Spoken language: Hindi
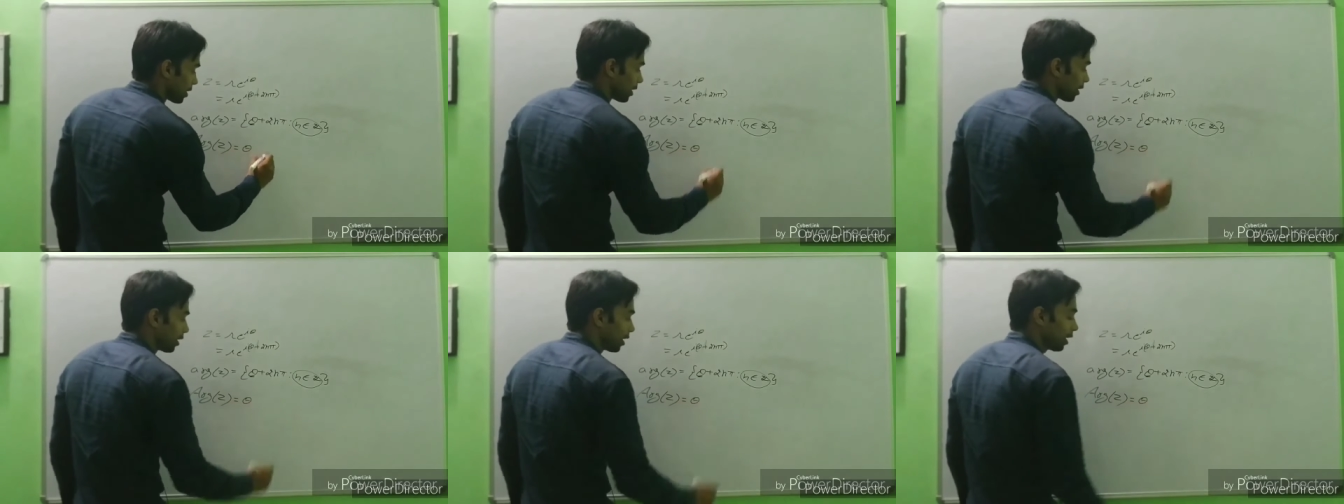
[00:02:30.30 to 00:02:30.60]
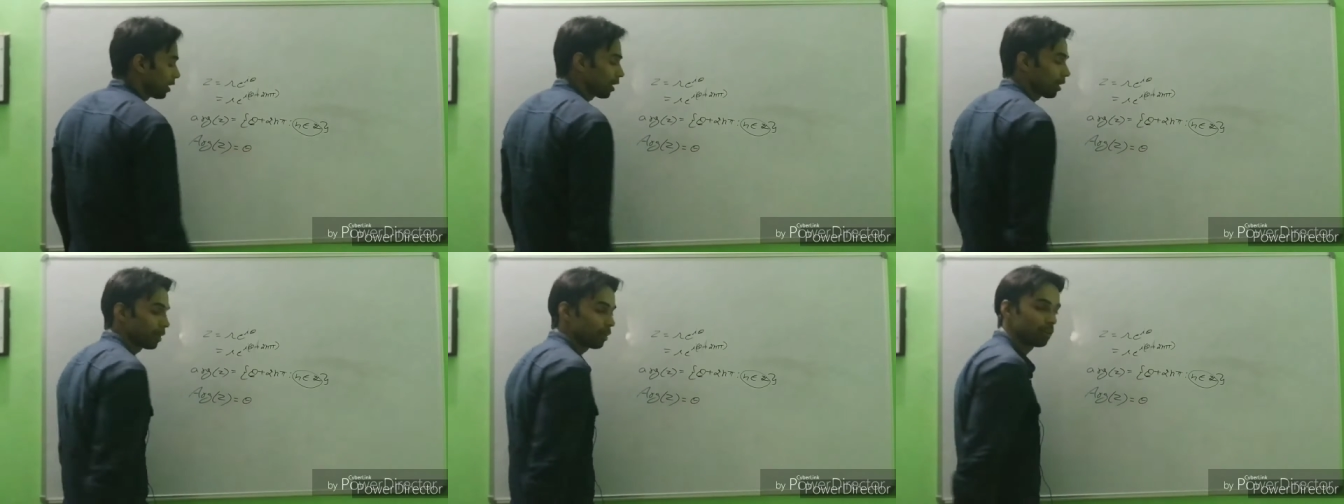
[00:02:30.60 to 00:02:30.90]
बस एक
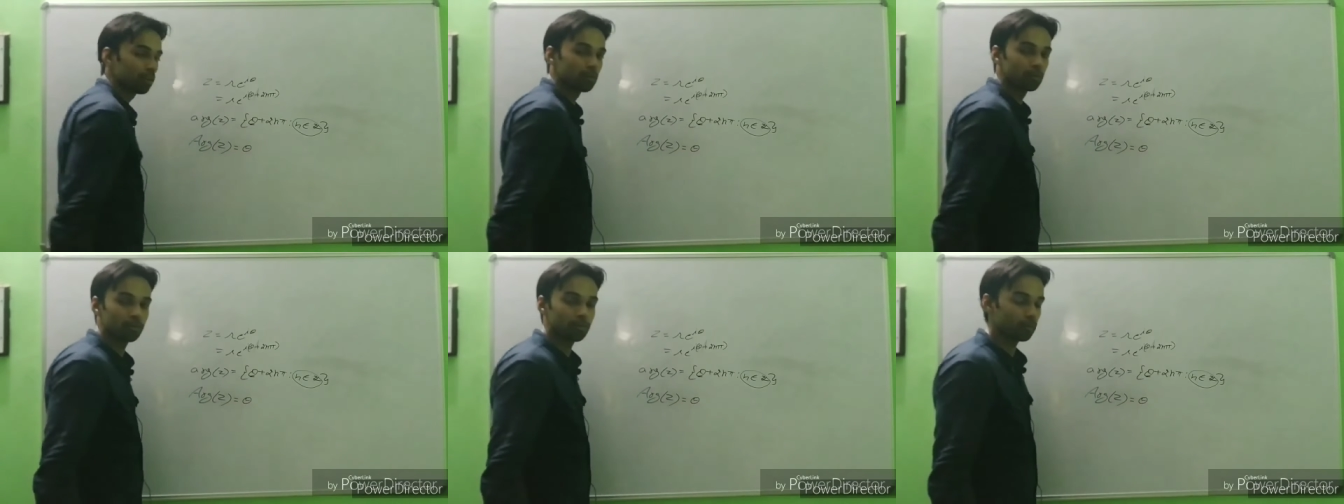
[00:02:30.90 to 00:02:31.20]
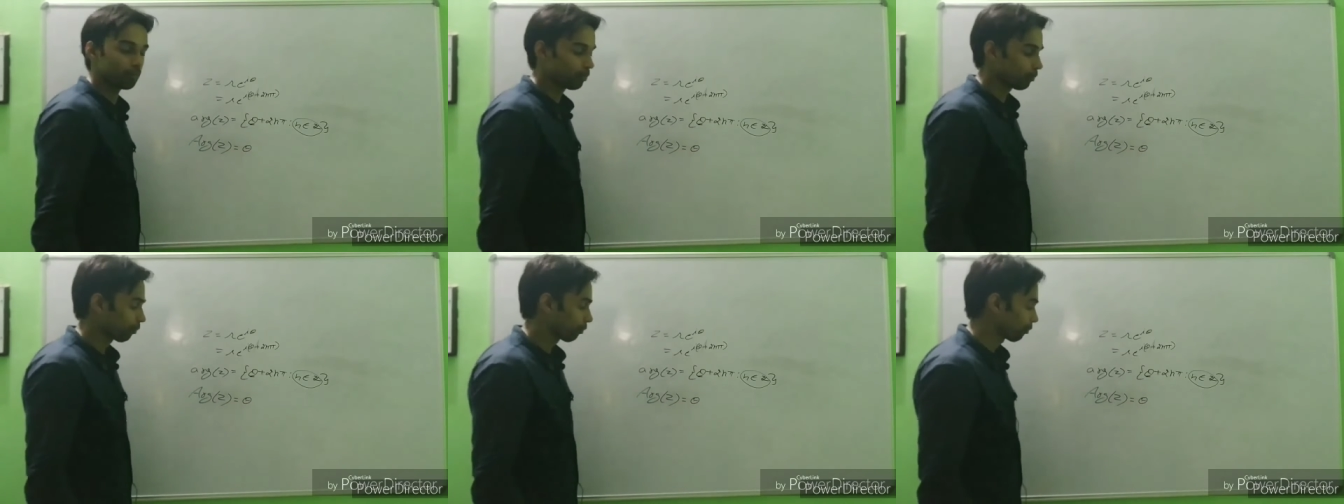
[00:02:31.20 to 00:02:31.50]
थीटा ही आएगा
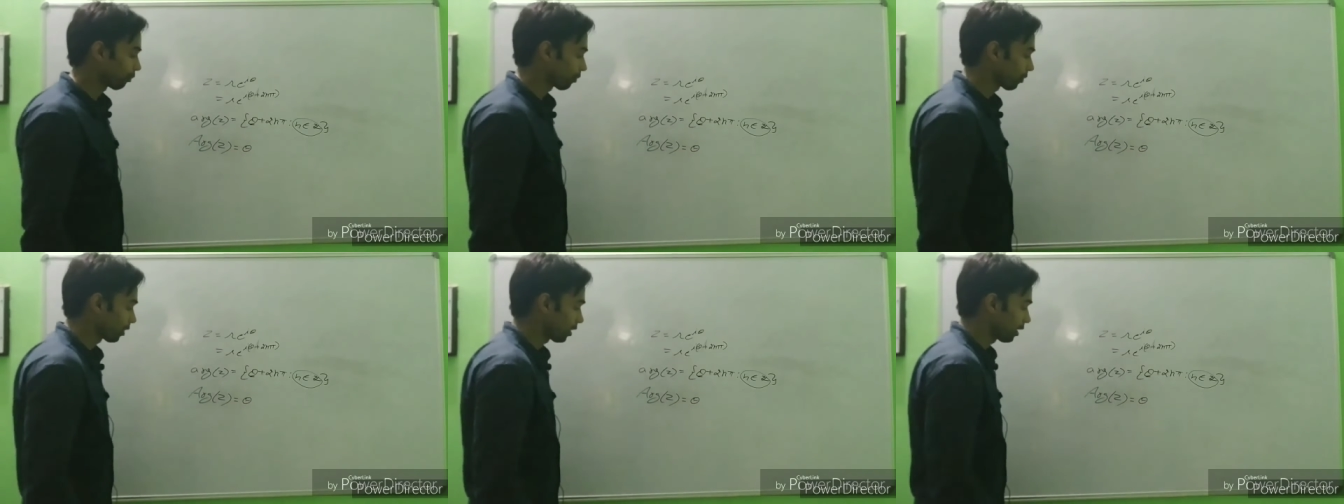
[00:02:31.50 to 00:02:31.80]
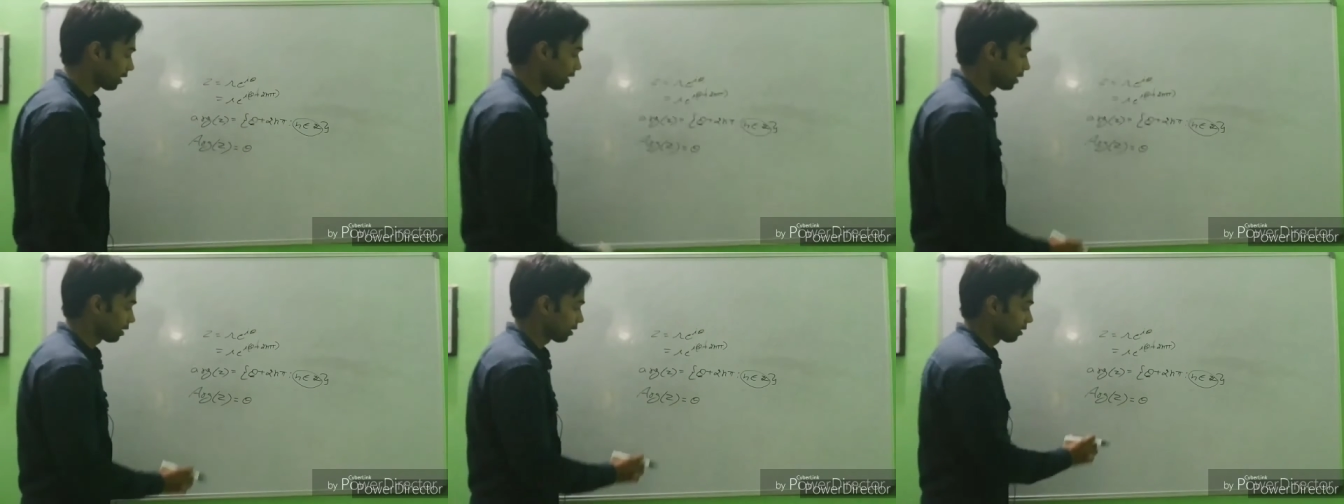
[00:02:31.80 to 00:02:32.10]

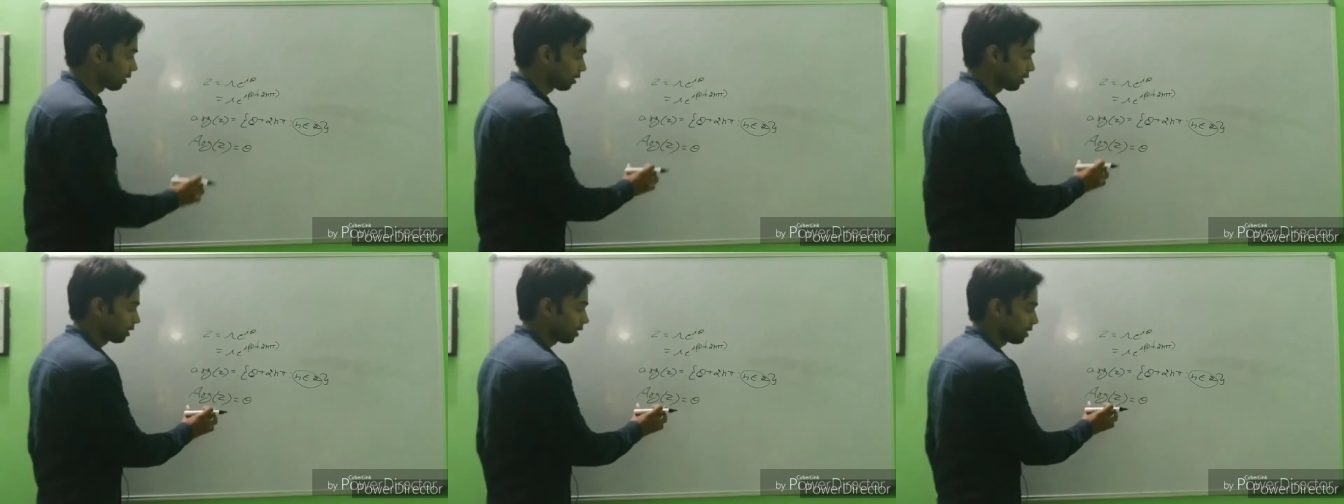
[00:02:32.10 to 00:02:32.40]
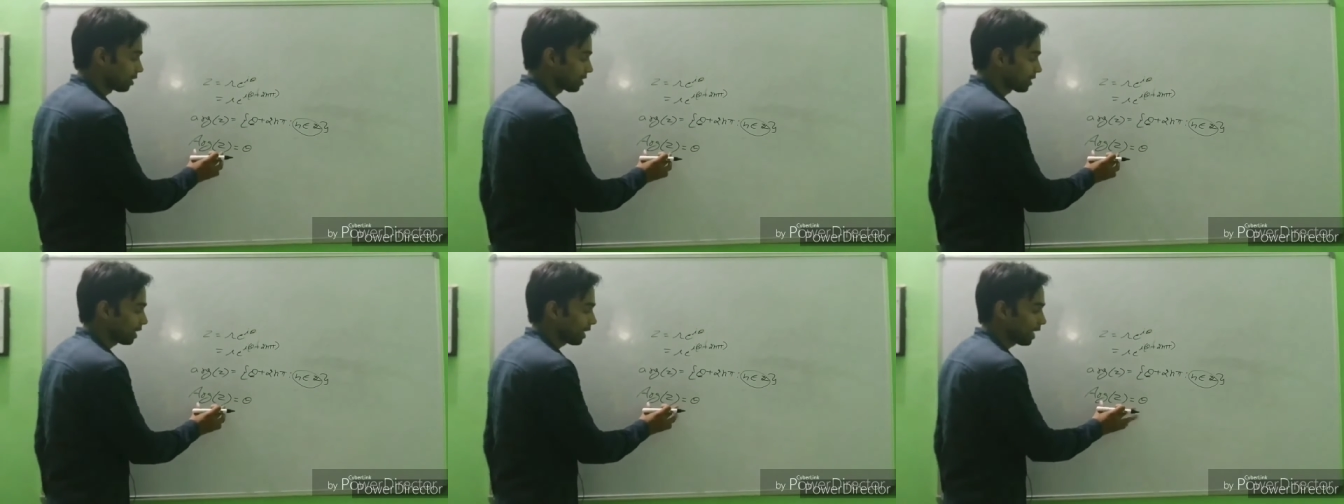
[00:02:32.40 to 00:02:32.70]

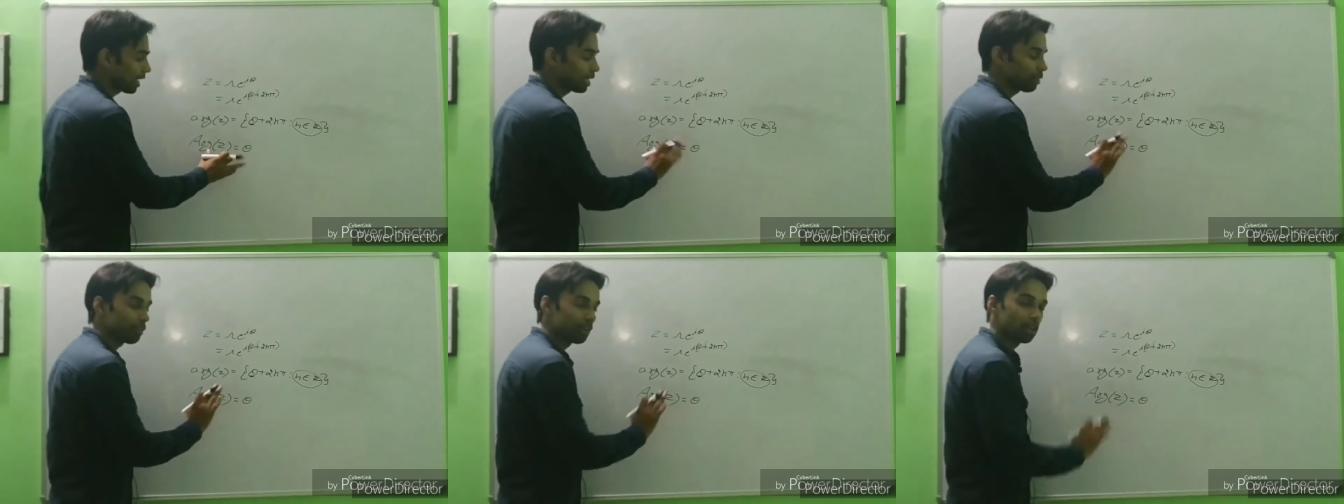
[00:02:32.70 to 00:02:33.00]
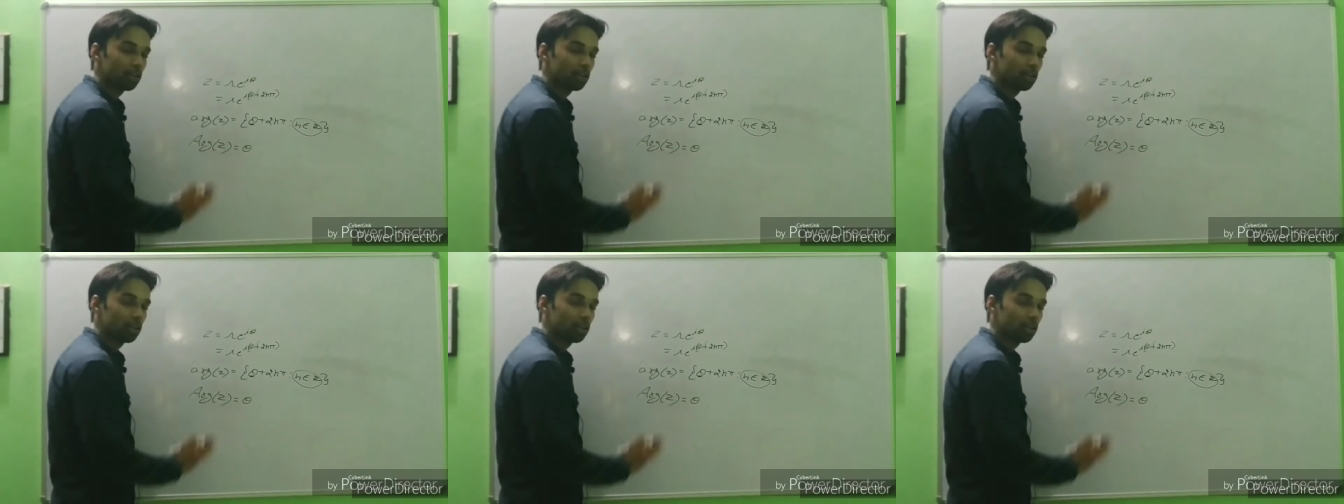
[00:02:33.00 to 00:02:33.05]
इसकी ए की